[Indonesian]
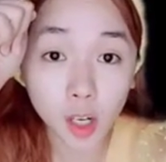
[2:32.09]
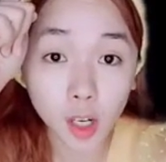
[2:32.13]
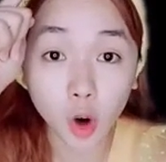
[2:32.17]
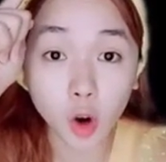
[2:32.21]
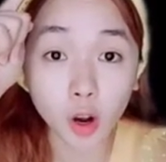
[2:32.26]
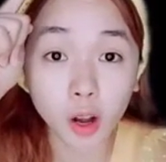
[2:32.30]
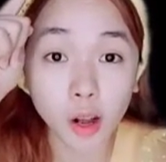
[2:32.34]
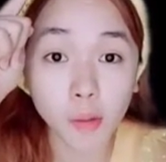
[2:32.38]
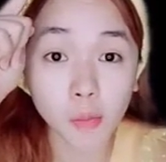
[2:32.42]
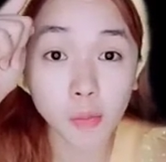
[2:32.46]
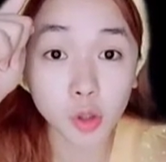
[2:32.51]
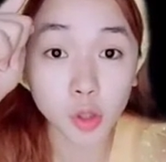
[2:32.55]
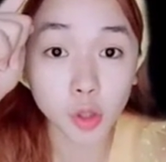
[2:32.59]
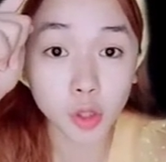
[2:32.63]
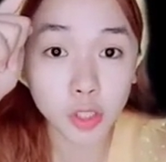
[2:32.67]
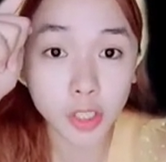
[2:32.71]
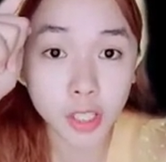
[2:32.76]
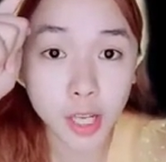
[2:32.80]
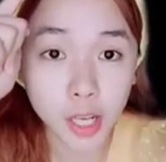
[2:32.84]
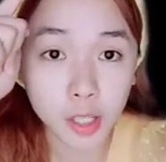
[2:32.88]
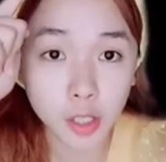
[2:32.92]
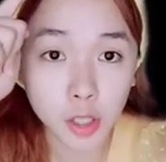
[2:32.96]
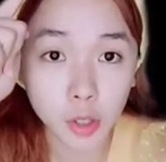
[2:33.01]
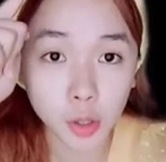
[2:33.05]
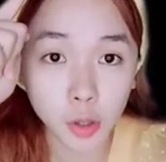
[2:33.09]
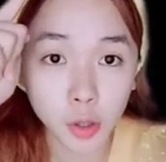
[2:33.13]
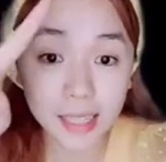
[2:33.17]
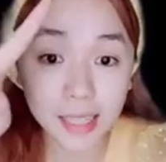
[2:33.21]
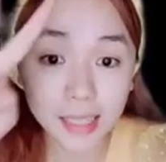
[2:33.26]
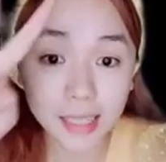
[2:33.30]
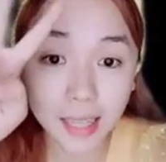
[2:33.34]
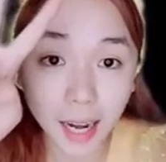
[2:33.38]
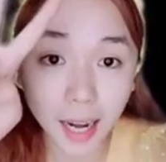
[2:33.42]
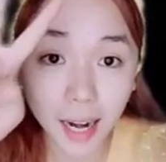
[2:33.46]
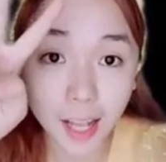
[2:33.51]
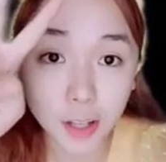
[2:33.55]
rongga mulutnya cuy.
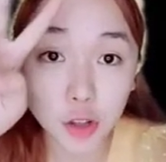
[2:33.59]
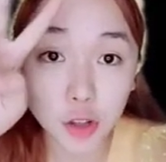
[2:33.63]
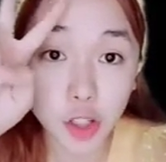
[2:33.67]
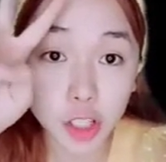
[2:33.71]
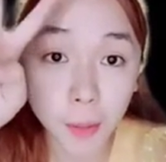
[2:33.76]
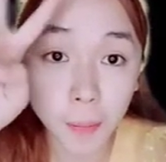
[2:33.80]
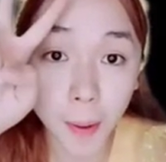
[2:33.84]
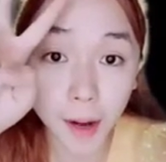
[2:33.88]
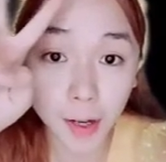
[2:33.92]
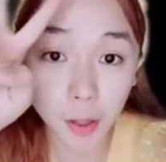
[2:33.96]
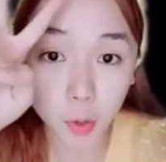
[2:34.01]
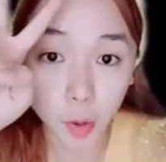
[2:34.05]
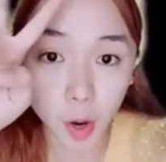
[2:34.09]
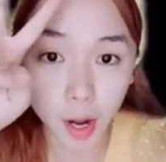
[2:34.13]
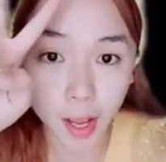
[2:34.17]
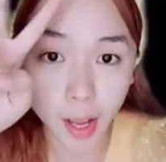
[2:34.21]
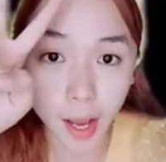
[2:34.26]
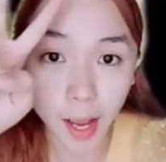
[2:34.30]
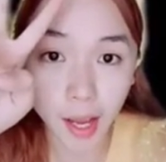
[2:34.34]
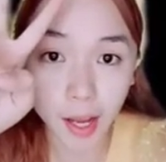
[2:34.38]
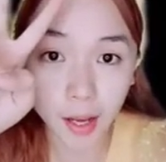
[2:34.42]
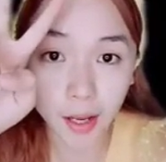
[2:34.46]
Kita lanjut ke part 2 ya.